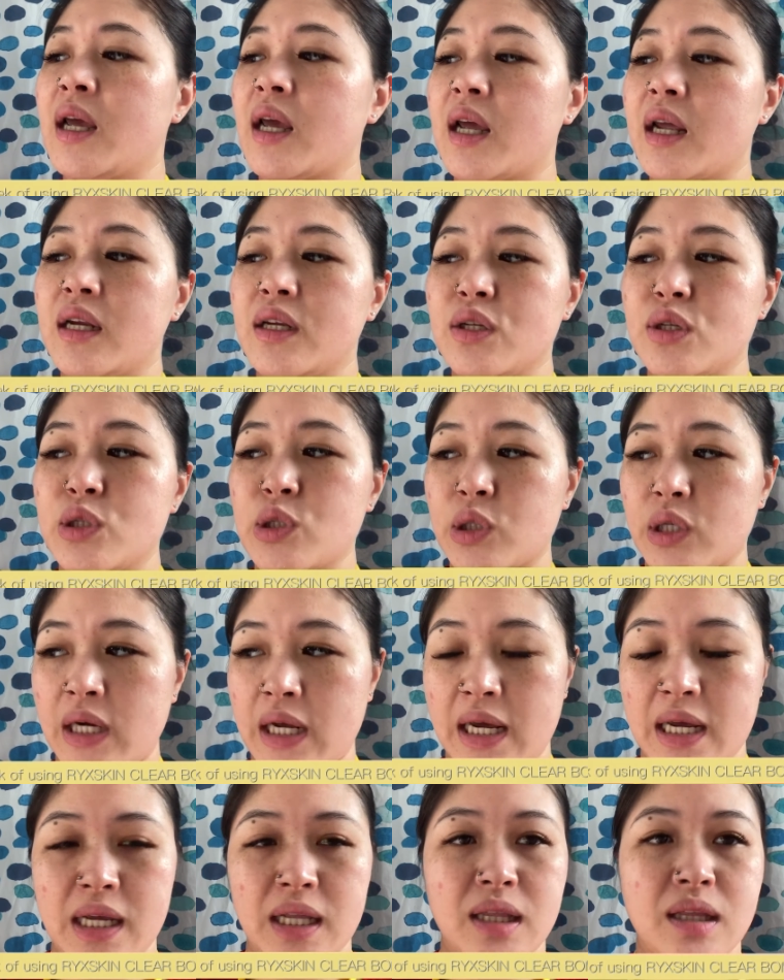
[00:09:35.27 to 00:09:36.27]
And yung
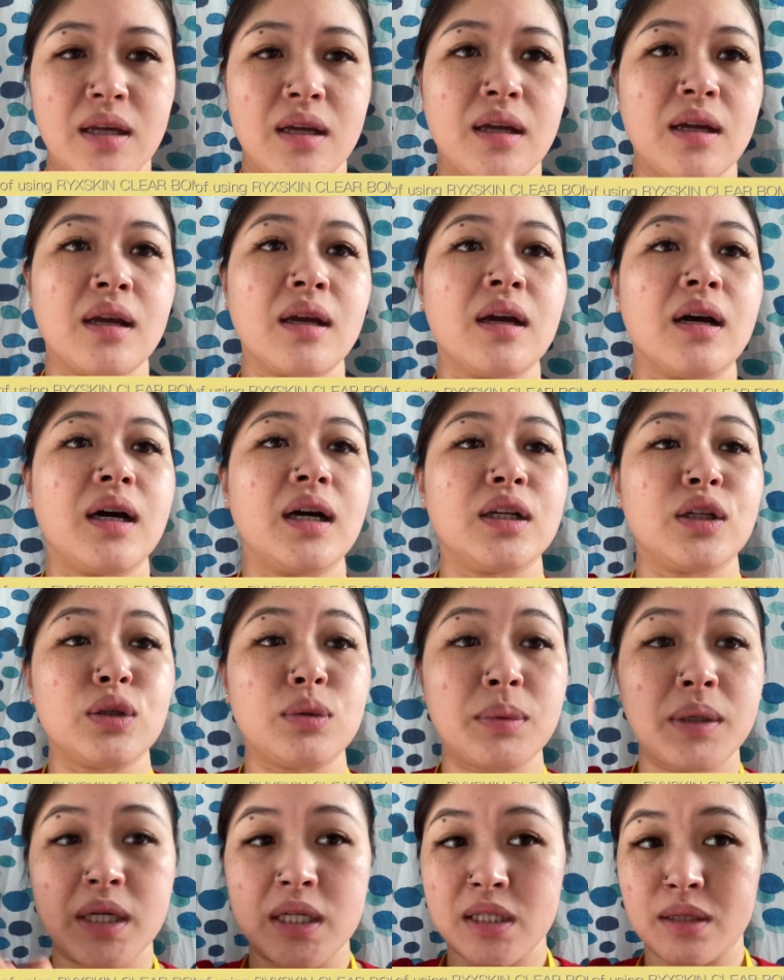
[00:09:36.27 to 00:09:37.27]
night. At
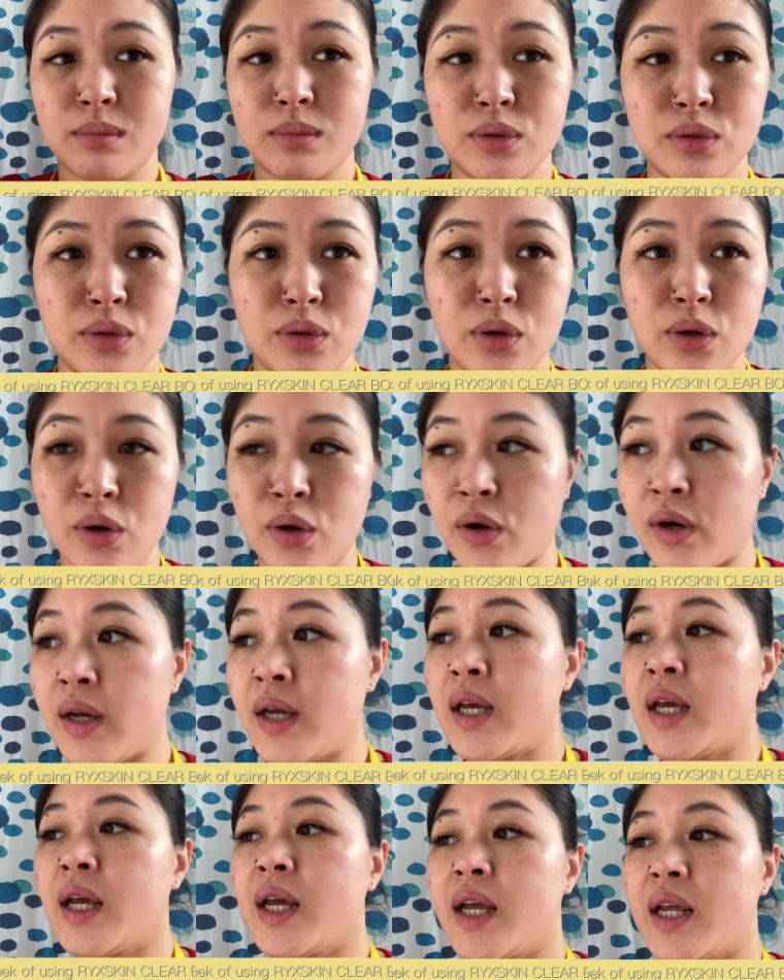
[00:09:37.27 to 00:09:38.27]
yung mga sabon ko,
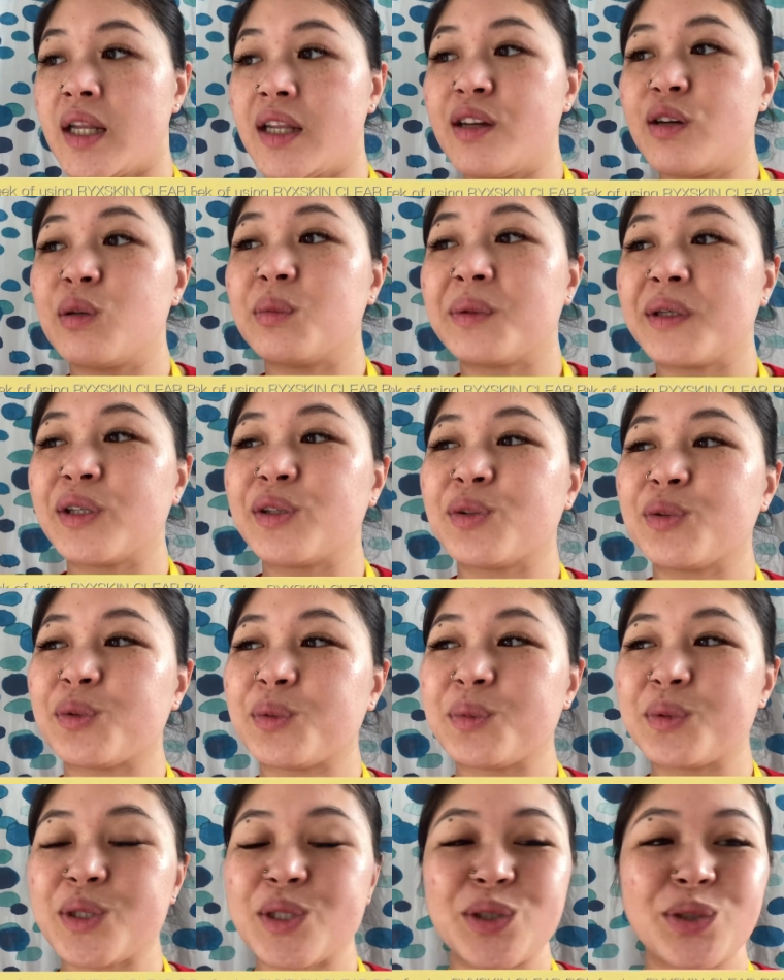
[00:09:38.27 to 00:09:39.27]
hindi ko pa
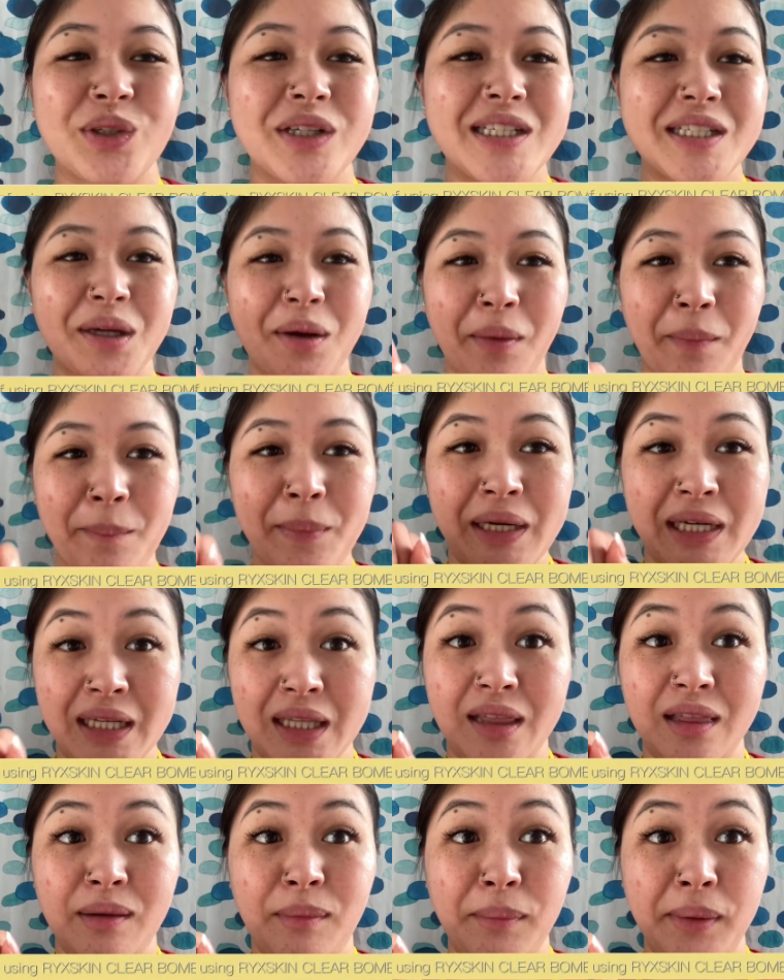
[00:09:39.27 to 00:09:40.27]
nauubos yung isang
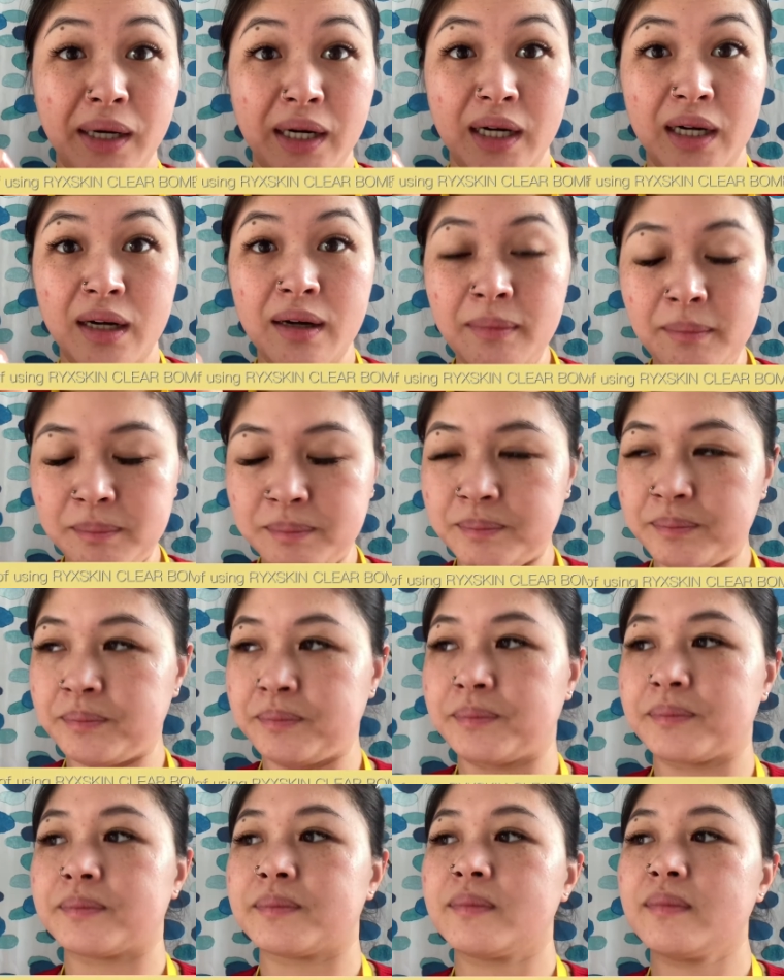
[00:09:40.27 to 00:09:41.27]
maliit na bar.
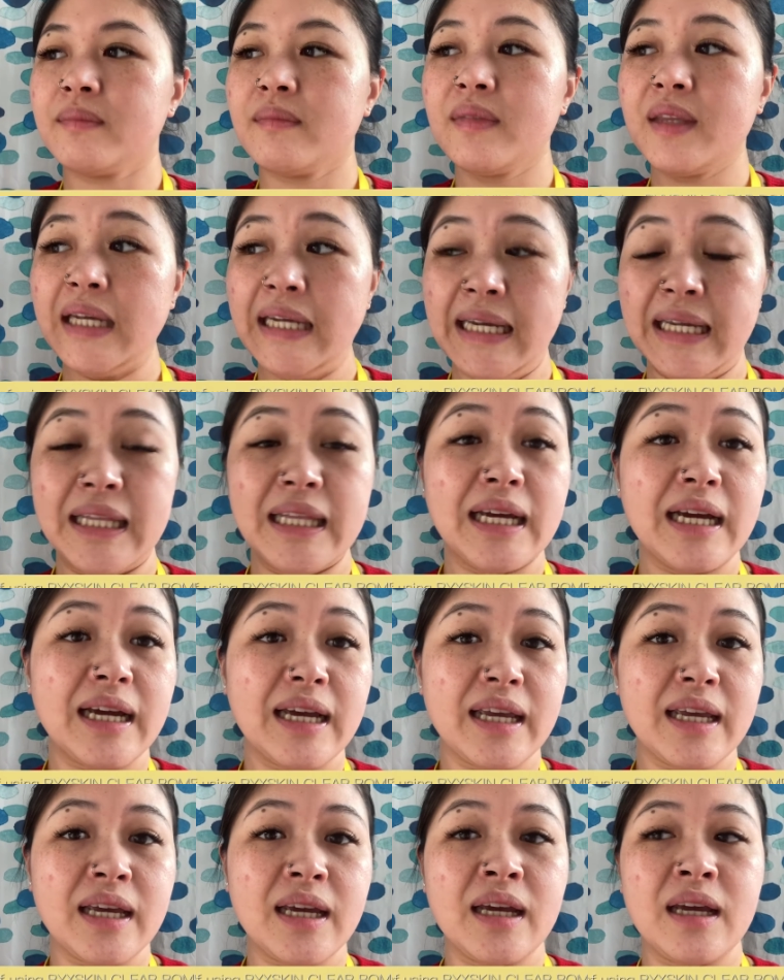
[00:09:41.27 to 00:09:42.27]
And
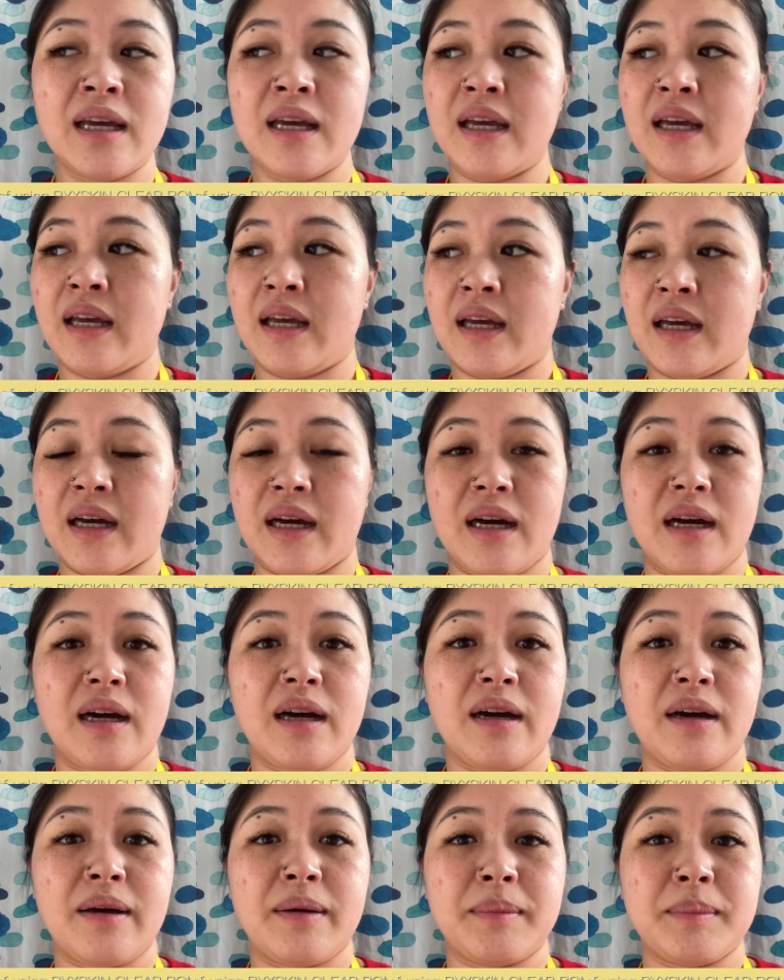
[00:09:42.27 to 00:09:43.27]
I
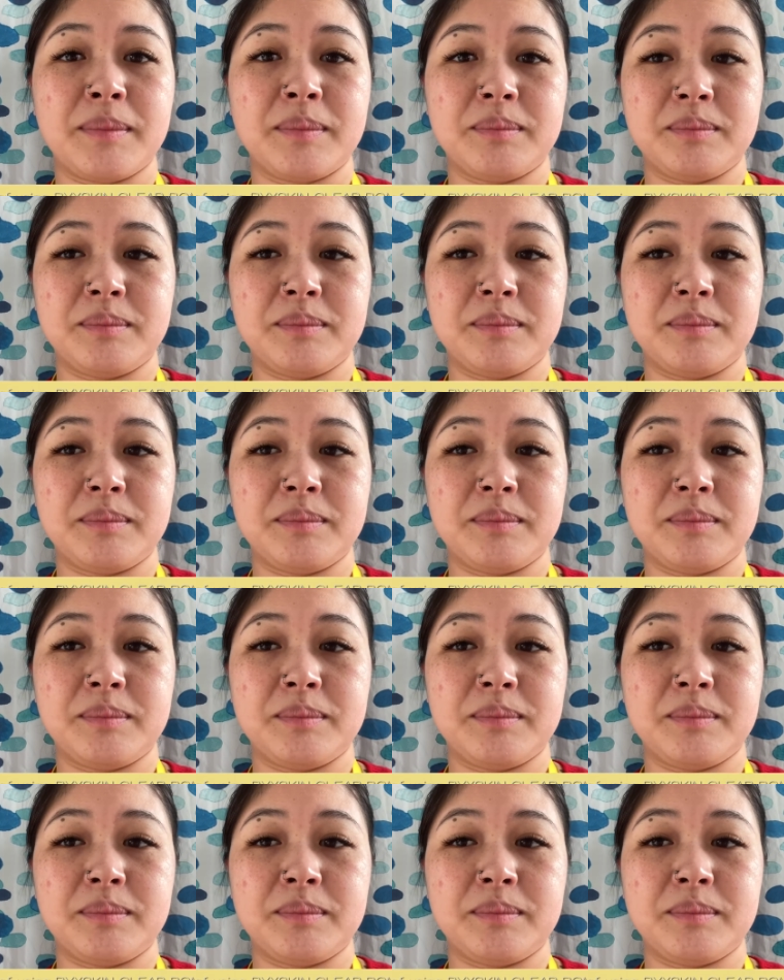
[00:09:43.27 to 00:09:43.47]
um,